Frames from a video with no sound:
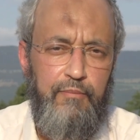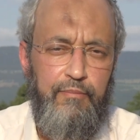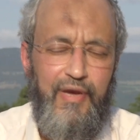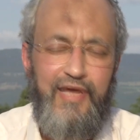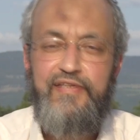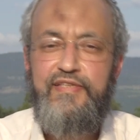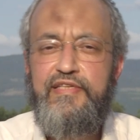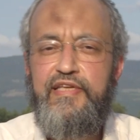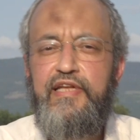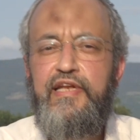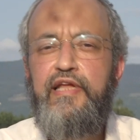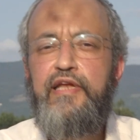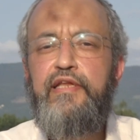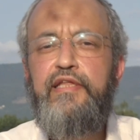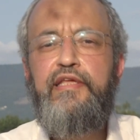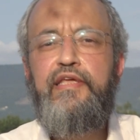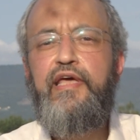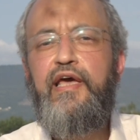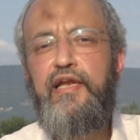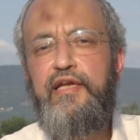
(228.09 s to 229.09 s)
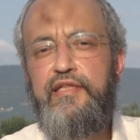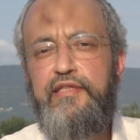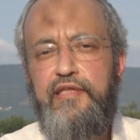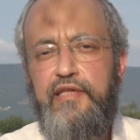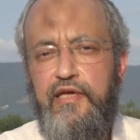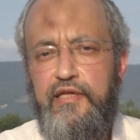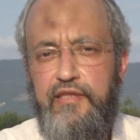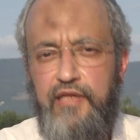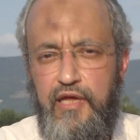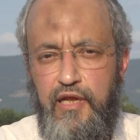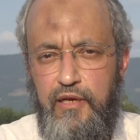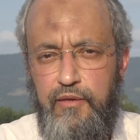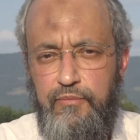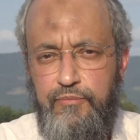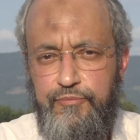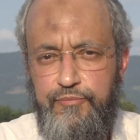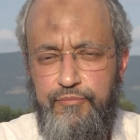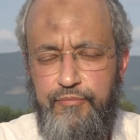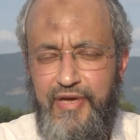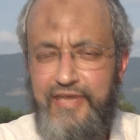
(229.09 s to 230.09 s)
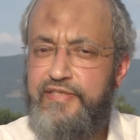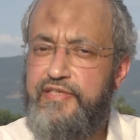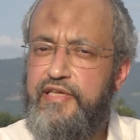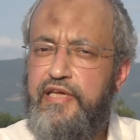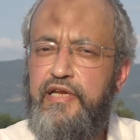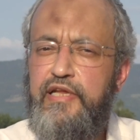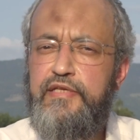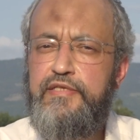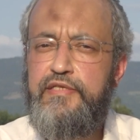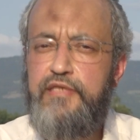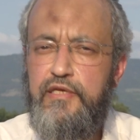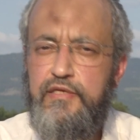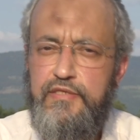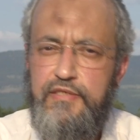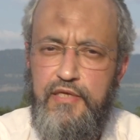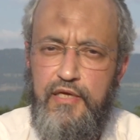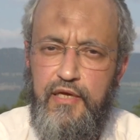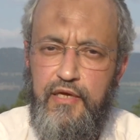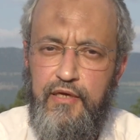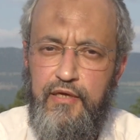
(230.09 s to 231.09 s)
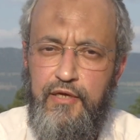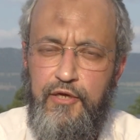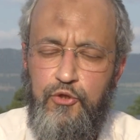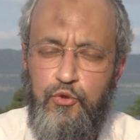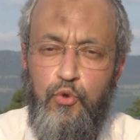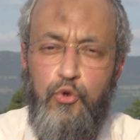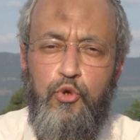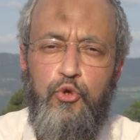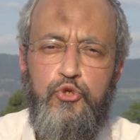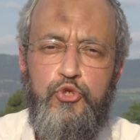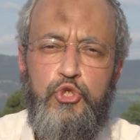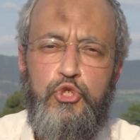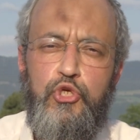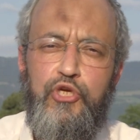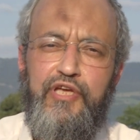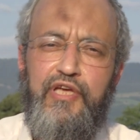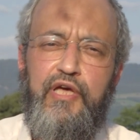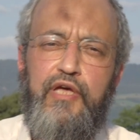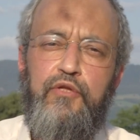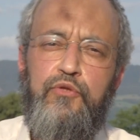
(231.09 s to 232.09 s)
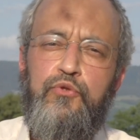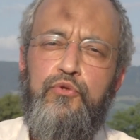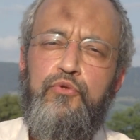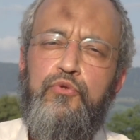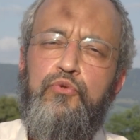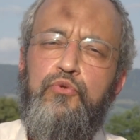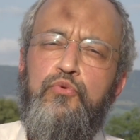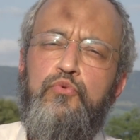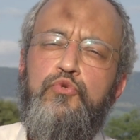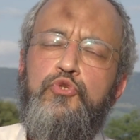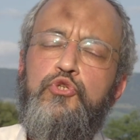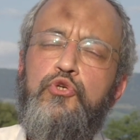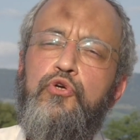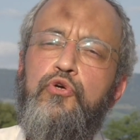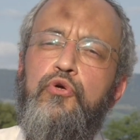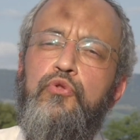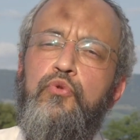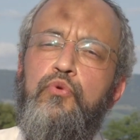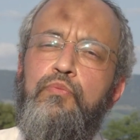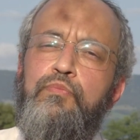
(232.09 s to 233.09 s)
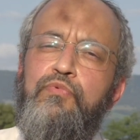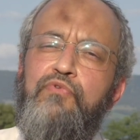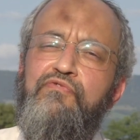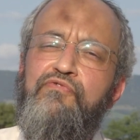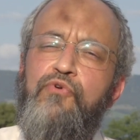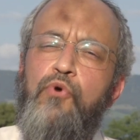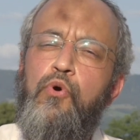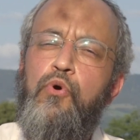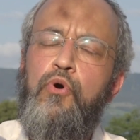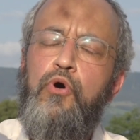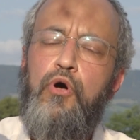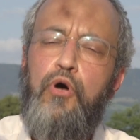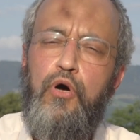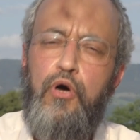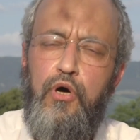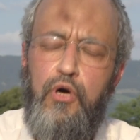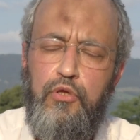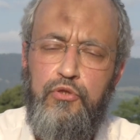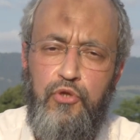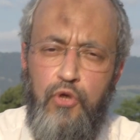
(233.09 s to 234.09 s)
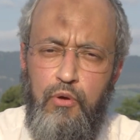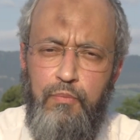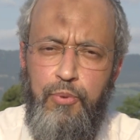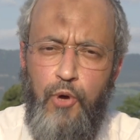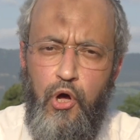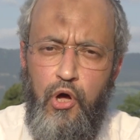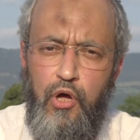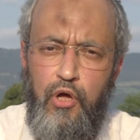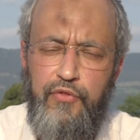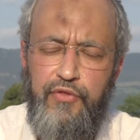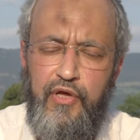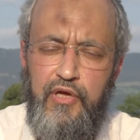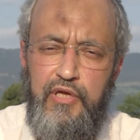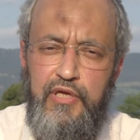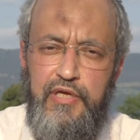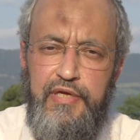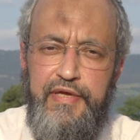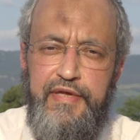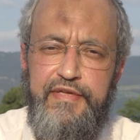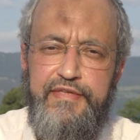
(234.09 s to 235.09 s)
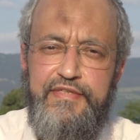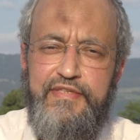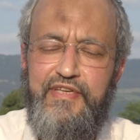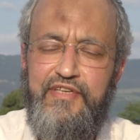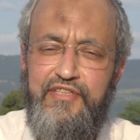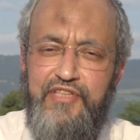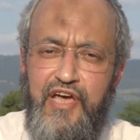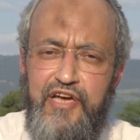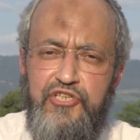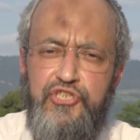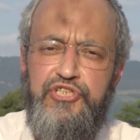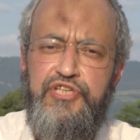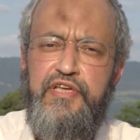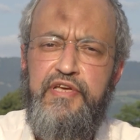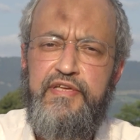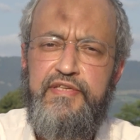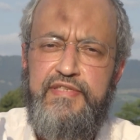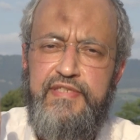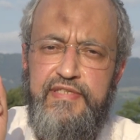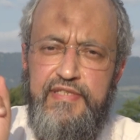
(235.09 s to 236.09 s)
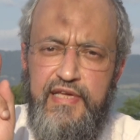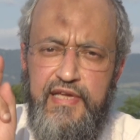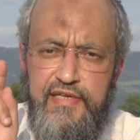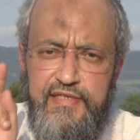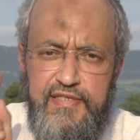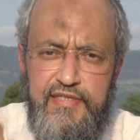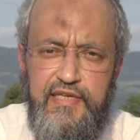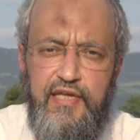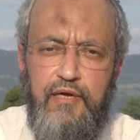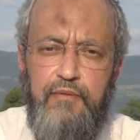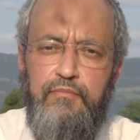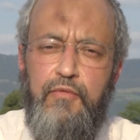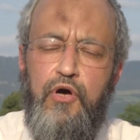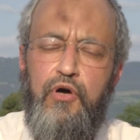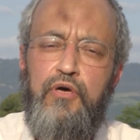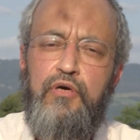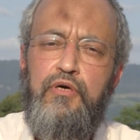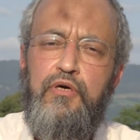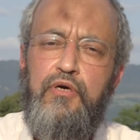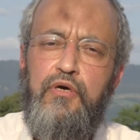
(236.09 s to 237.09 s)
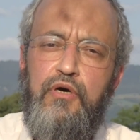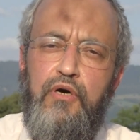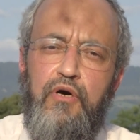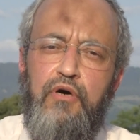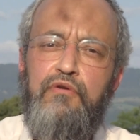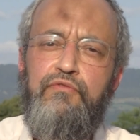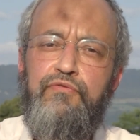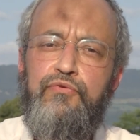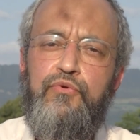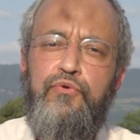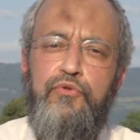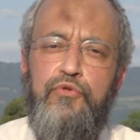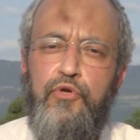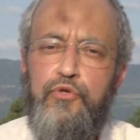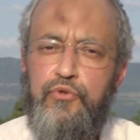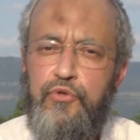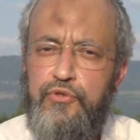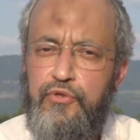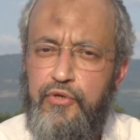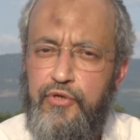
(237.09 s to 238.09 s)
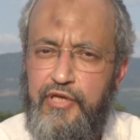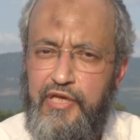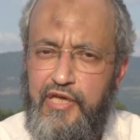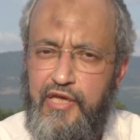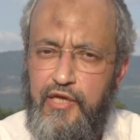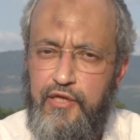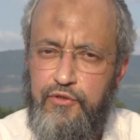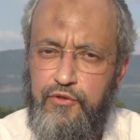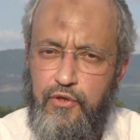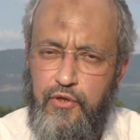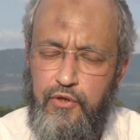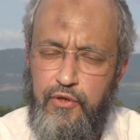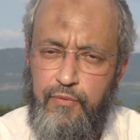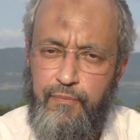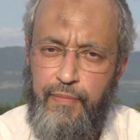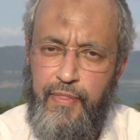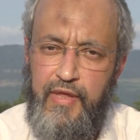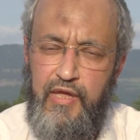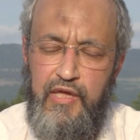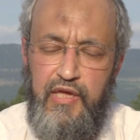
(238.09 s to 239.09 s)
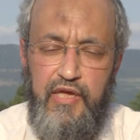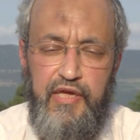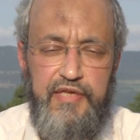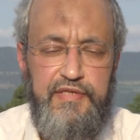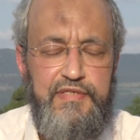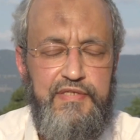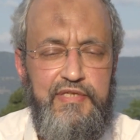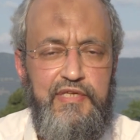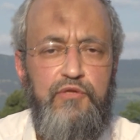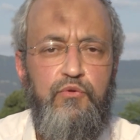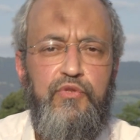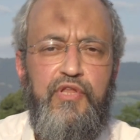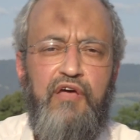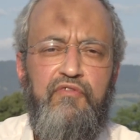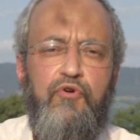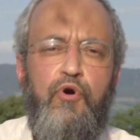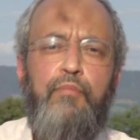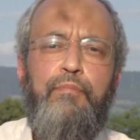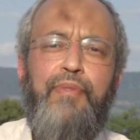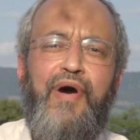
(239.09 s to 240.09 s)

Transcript: parce qu'elle est liée à l'éternel, parce qu'elle est sincère. Donc le secret de tout ce que nous pouvons entreprendre, c'est d'agir sincèrement en vue de notre Créateur. Et si nous n'avons